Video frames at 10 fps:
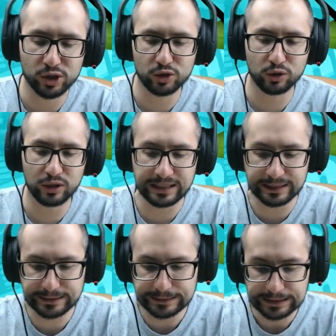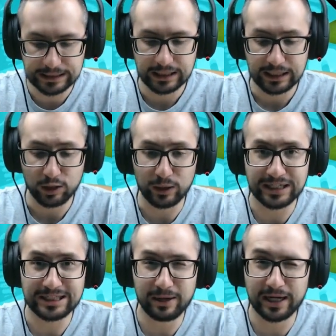hecho lo de antes. Lo de que
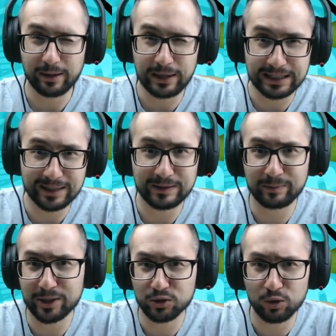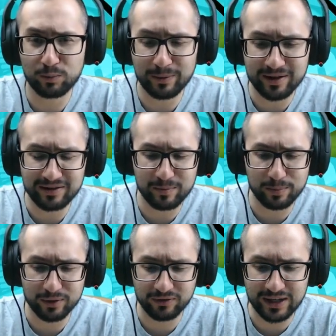se me acaba la tabla, pero es culpa mía
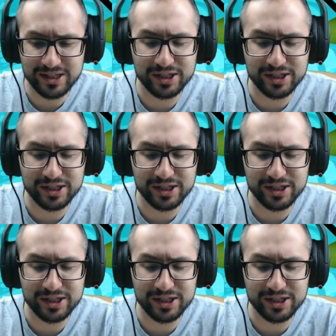100%,